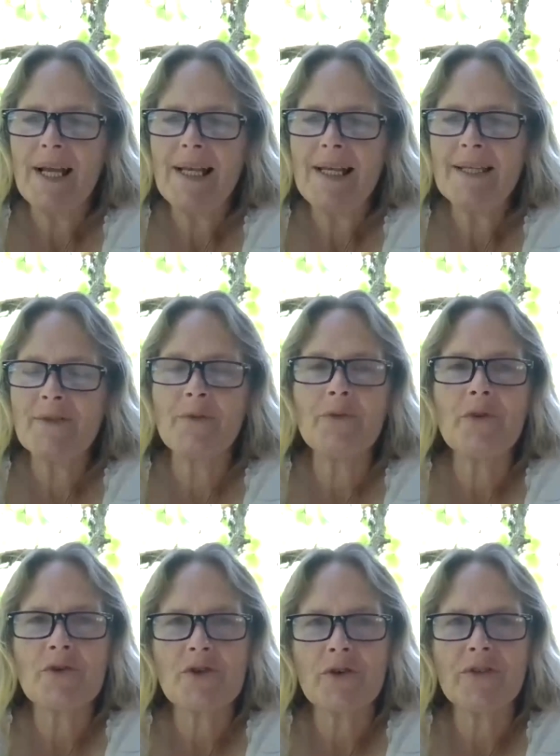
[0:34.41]
les ondes
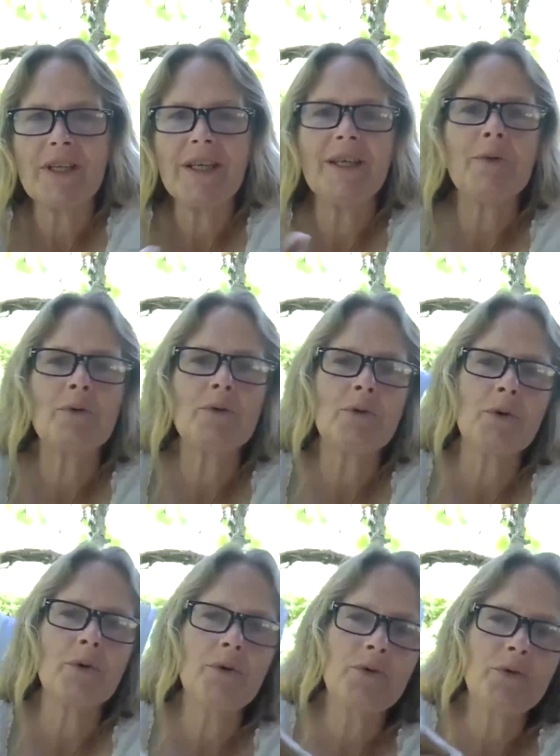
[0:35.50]
enchantées qui ont
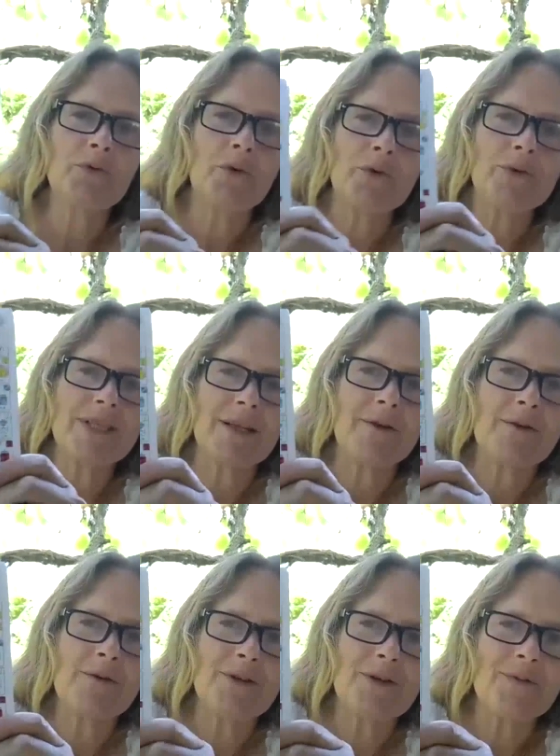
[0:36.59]
couru tout au long de cette
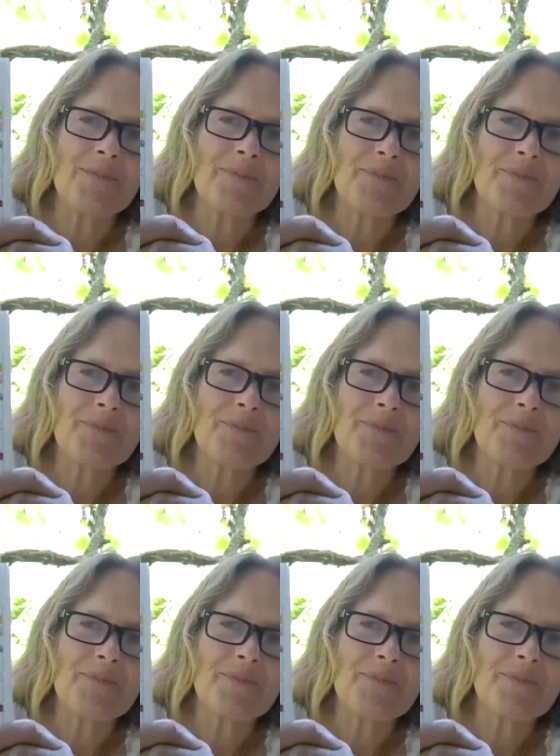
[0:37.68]
lune